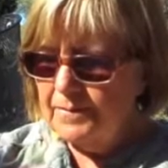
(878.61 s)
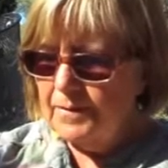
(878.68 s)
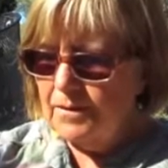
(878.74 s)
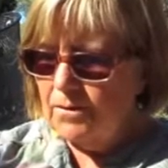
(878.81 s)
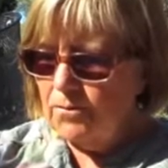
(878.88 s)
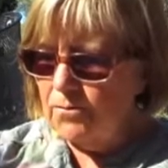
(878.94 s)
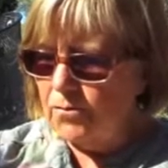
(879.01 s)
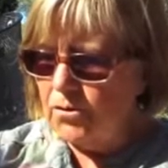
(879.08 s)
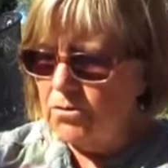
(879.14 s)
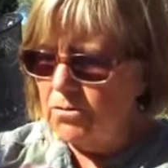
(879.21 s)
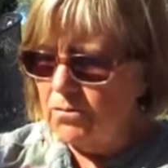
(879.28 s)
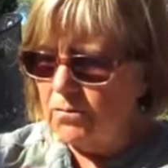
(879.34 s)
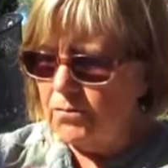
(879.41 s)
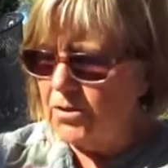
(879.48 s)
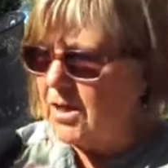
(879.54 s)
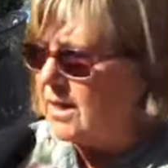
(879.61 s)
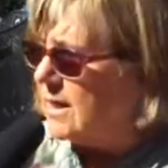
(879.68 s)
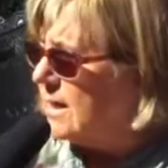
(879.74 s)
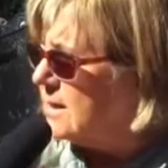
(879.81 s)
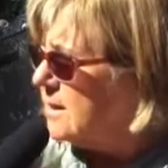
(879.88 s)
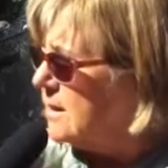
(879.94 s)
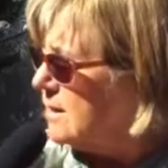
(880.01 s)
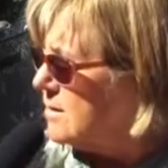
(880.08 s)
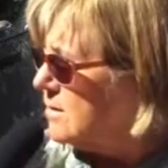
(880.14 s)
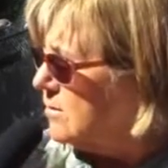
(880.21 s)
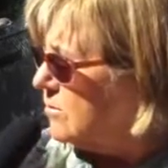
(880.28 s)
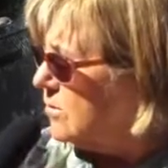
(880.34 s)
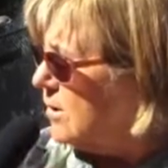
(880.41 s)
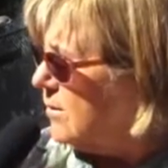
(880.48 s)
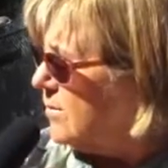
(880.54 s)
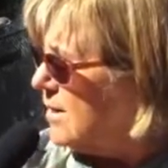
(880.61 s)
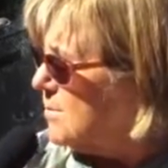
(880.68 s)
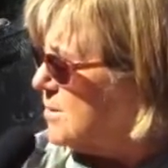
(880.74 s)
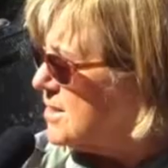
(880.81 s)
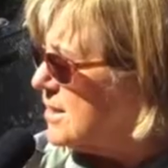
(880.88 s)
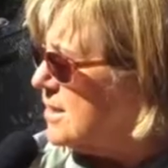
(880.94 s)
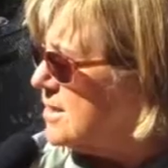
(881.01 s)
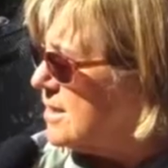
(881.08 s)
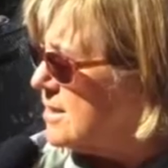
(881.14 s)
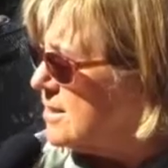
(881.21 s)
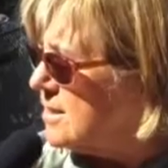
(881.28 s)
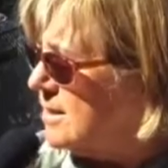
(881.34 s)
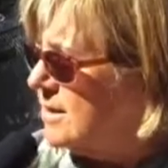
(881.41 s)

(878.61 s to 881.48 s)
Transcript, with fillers: Hm? Von, von, den Krankenkassen oder wer bezahlt das?